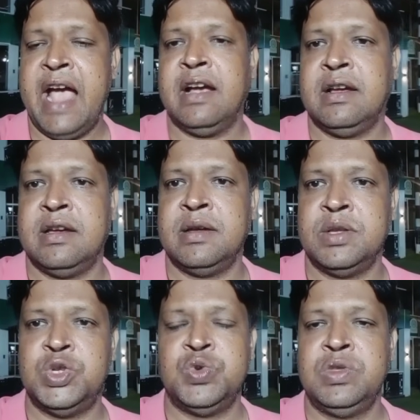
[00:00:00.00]
এক
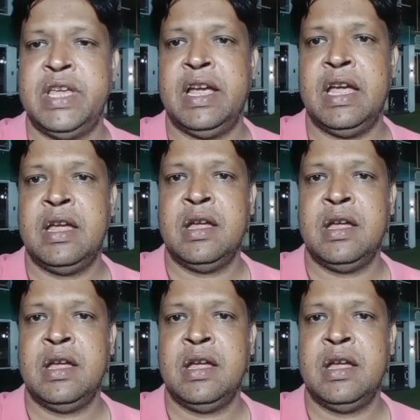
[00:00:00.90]
জুন থেকে